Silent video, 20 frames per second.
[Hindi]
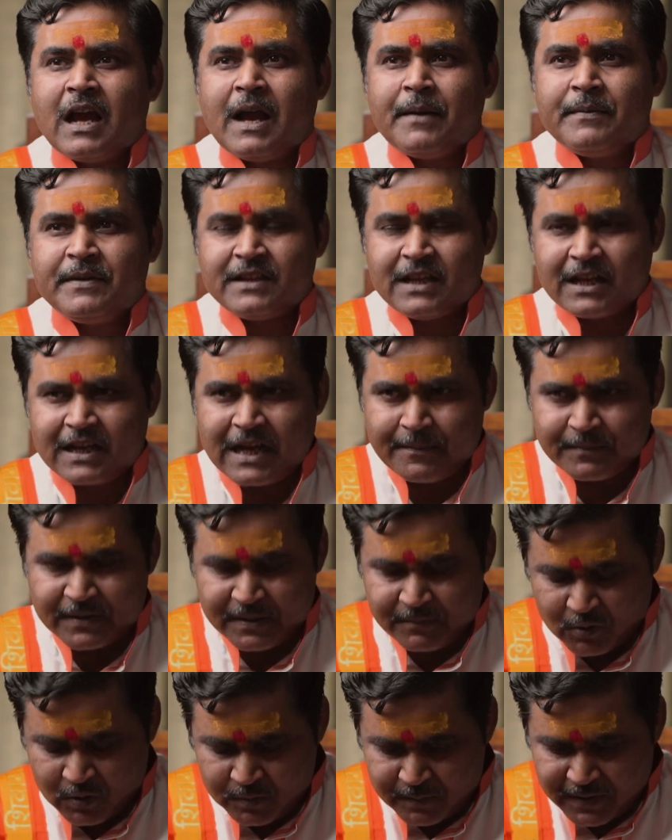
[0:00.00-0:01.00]
अभी तक
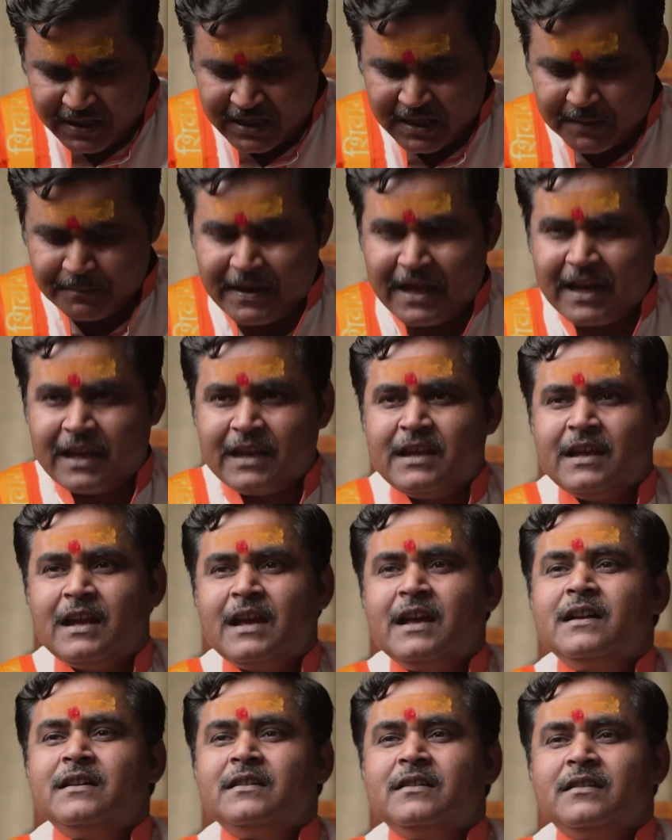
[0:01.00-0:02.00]
आपकी बहुत बड़ी कृपा रही है